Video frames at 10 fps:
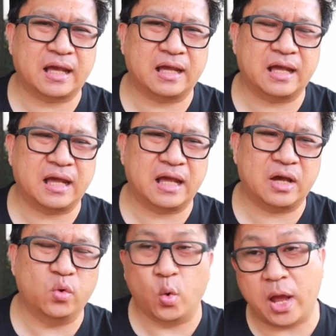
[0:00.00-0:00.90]
ก
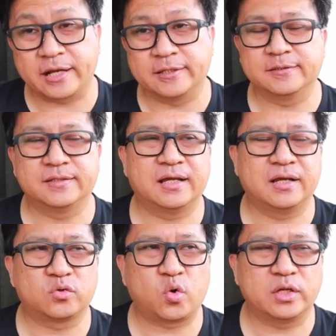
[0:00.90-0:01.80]
อู่ฮั่นหนึ่
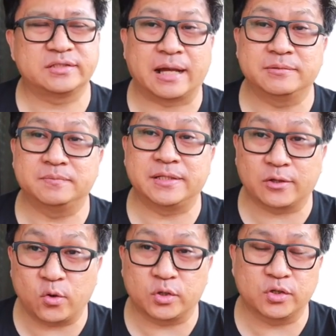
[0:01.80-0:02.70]
งร้อยสามสิบเจ็ด
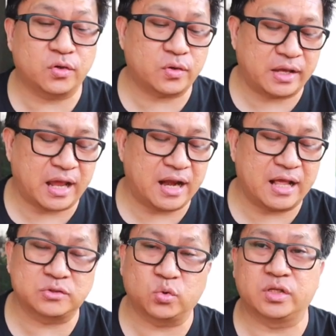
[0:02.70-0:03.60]
คนก็รายงาน
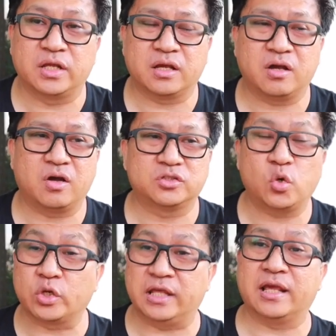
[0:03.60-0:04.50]
ล่าสุดเนี่ยก็โช
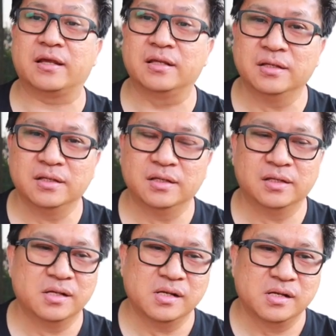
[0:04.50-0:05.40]
คดีฮะ
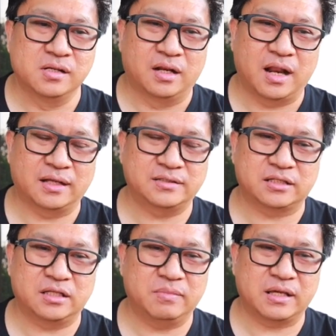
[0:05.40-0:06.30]
หลังจาก
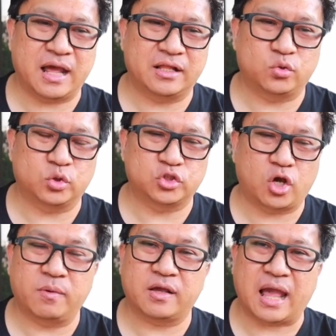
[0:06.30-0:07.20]
ที่มีการตรวจสอ
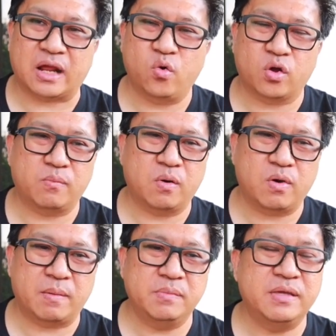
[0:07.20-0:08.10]
บและกักโรคแล้วพบ
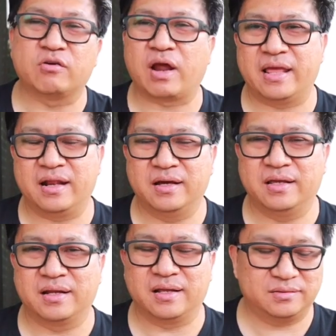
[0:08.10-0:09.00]
ว่าไม่มีใครเล
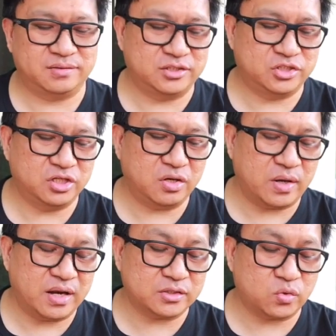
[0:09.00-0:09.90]
ยฮะติดเชื้อไว
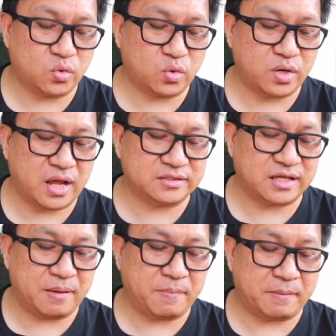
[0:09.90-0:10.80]
รัสโคโรนา
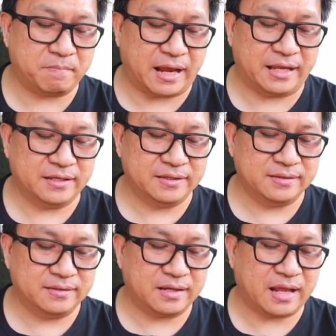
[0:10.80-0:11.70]
สายพันธุ์ใหม่
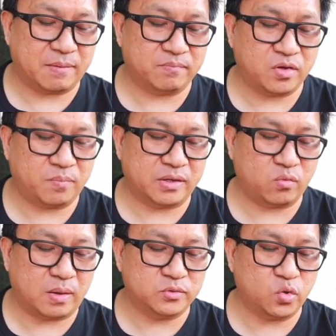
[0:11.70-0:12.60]
นะครับก็เป็น
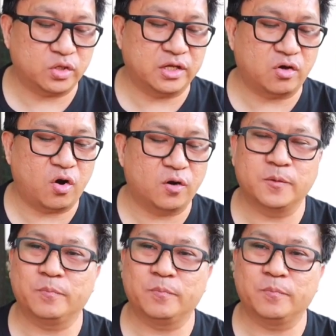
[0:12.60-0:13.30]
ความโชคดีของ